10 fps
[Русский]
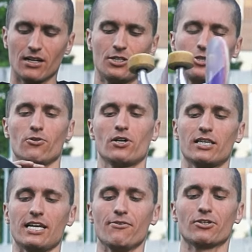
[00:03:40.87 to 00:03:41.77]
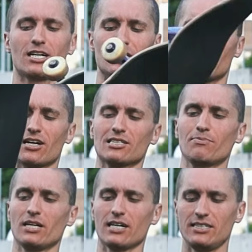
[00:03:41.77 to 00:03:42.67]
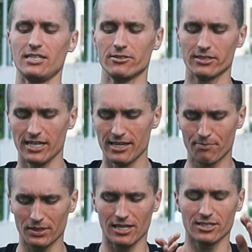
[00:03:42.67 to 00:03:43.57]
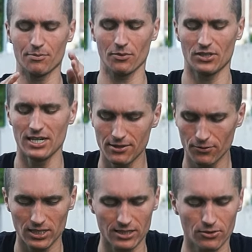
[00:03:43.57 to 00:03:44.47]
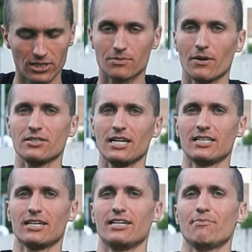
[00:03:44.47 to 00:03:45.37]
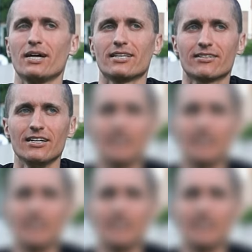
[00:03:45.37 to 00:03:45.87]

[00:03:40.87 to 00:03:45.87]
щелкает, И вот каждый раз приходил и пытался повторить вот это вот исполнение ребят,